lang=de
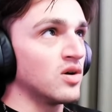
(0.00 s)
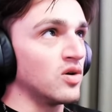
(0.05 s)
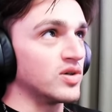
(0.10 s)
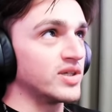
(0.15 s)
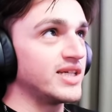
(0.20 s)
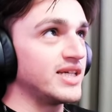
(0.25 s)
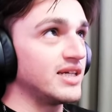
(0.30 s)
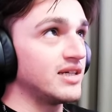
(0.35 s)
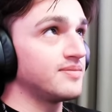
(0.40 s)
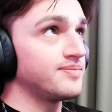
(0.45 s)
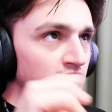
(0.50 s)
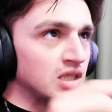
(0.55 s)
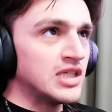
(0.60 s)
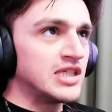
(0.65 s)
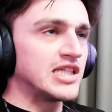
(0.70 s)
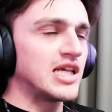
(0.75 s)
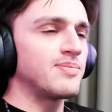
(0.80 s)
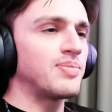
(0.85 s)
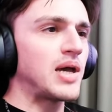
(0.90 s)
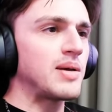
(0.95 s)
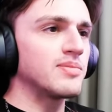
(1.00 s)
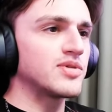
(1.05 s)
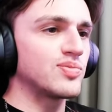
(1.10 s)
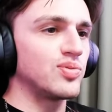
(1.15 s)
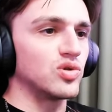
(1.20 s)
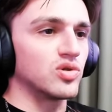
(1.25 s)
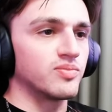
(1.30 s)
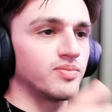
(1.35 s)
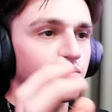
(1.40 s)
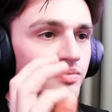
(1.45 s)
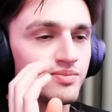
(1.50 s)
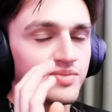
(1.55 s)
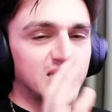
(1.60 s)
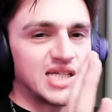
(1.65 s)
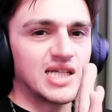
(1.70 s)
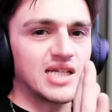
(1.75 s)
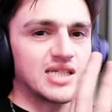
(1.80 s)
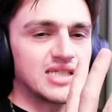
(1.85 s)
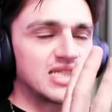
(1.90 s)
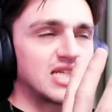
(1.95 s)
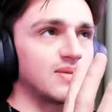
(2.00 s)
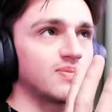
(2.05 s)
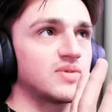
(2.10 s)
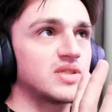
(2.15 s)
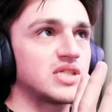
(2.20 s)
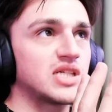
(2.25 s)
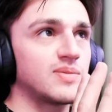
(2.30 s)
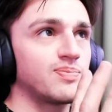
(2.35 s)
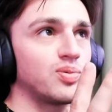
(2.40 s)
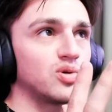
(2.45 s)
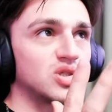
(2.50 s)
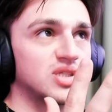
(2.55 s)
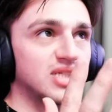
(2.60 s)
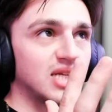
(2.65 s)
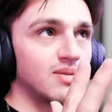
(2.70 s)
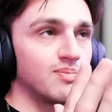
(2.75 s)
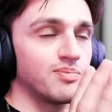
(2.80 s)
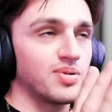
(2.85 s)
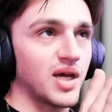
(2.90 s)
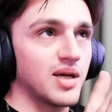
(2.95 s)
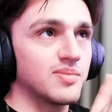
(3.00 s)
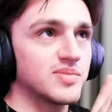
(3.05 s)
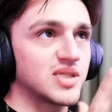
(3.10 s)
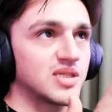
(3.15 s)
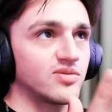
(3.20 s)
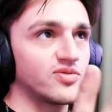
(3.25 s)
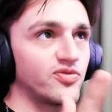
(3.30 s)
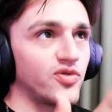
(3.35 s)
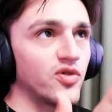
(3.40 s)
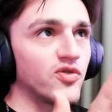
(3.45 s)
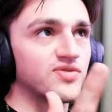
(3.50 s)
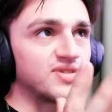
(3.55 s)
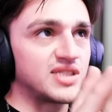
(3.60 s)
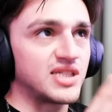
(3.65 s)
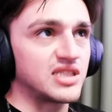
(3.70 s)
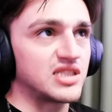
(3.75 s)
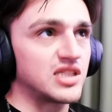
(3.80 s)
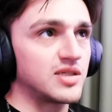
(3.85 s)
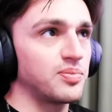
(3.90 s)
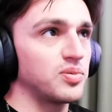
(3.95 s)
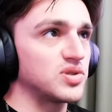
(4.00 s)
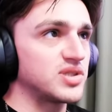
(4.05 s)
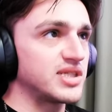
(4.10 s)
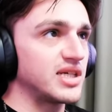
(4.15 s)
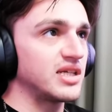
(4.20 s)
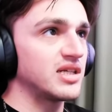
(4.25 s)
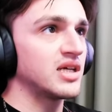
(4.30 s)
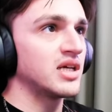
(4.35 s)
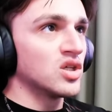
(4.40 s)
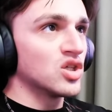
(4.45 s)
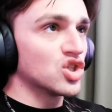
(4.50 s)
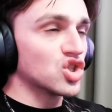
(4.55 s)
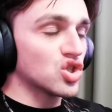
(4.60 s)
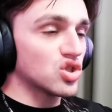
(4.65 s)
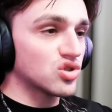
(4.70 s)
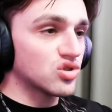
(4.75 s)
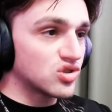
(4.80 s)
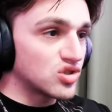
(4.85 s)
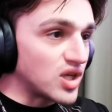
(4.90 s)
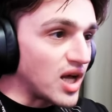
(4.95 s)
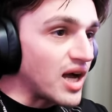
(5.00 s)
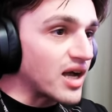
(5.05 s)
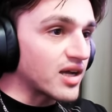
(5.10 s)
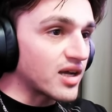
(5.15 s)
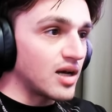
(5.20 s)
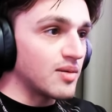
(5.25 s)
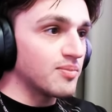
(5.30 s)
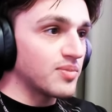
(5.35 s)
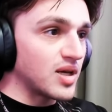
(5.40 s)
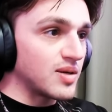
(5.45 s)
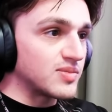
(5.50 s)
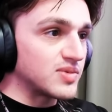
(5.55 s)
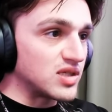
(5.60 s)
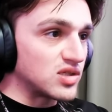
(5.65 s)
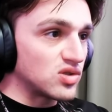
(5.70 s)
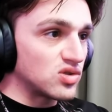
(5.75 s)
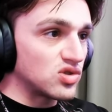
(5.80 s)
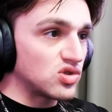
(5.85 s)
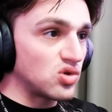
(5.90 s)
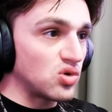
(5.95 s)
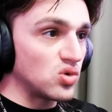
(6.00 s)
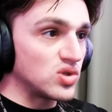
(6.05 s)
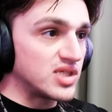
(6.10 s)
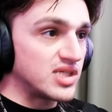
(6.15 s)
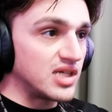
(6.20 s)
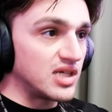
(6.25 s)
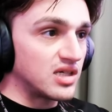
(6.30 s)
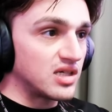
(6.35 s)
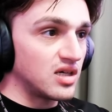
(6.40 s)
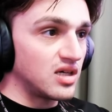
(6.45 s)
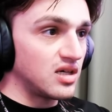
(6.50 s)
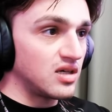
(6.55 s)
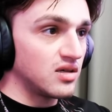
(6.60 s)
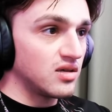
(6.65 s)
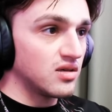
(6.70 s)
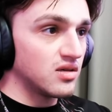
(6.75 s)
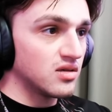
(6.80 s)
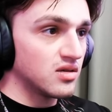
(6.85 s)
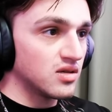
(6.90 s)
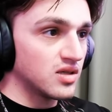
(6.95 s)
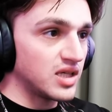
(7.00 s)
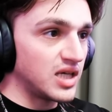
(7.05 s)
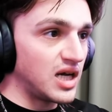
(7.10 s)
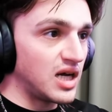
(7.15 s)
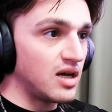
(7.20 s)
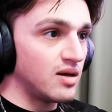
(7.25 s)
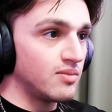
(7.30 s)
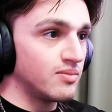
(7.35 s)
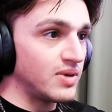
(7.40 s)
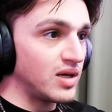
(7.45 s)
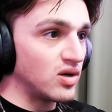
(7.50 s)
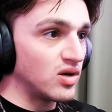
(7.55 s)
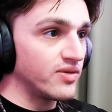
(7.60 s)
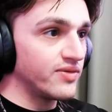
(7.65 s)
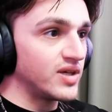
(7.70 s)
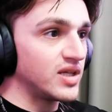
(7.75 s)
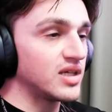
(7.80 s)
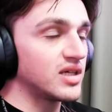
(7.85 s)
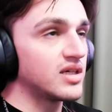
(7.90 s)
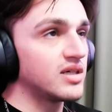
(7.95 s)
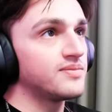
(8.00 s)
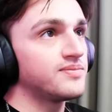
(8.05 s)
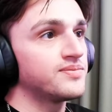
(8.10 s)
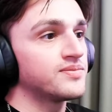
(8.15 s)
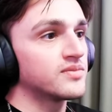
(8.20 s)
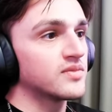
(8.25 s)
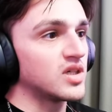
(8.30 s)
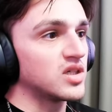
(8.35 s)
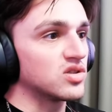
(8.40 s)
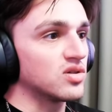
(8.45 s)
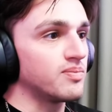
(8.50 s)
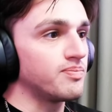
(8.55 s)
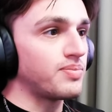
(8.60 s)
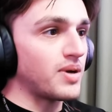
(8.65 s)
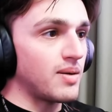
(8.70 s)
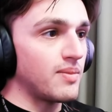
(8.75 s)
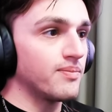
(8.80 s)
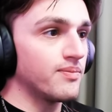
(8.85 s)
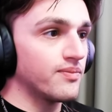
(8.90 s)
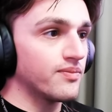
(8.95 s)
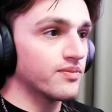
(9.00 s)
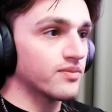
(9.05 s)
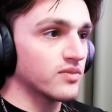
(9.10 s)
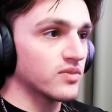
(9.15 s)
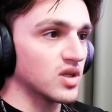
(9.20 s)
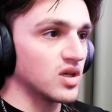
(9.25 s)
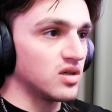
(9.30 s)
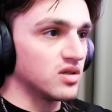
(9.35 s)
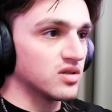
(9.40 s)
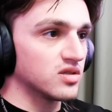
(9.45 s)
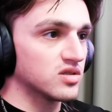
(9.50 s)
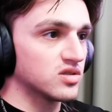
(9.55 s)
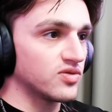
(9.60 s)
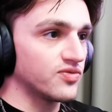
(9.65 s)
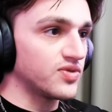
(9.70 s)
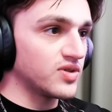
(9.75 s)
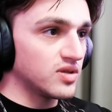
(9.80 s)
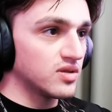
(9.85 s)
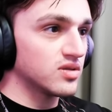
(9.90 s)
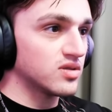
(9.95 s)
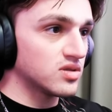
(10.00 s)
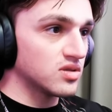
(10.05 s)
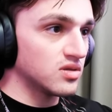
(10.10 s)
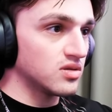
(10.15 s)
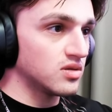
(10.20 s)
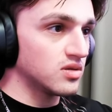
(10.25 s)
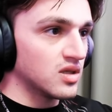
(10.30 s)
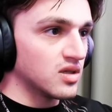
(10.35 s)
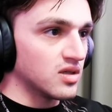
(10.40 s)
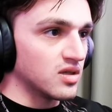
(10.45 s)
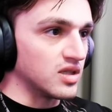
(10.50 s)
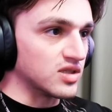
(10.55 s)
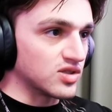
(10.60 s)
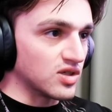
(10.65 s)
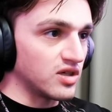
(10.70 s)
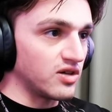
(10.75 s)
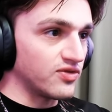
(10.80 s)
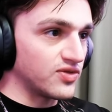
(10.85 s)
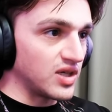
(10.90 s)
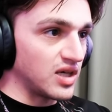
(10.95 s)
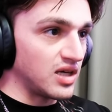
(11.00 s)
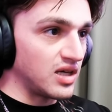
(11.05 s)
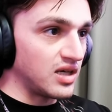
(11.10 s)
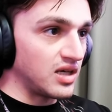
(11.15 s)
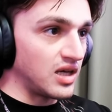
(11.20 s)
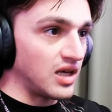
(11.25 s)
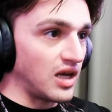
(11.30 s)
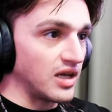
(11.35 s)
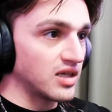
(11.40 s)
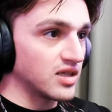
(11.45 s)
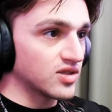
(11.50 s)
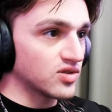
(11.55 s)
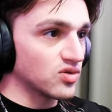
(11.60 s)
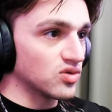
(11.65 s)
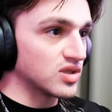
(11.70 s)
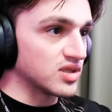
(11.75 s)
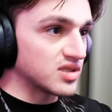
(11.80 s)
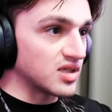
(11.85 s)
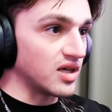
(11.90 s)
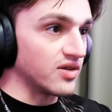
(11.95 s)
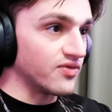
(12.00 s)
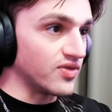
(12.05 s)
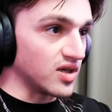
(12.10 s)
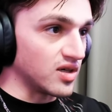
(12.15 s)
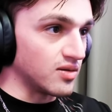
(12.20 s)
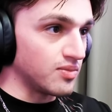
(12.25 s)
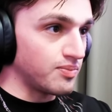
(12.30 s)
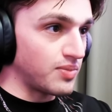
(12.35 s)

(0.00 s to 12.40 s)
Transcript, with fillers: Und hier ist der Bremspunkt. Circa 70% Bremsen, 65% stark am Bremsen, also so circa, ja, mehr oder weniger. Also bam, ja, zu viel, zu, also auf der eigentlichen Runde ist es einfacher.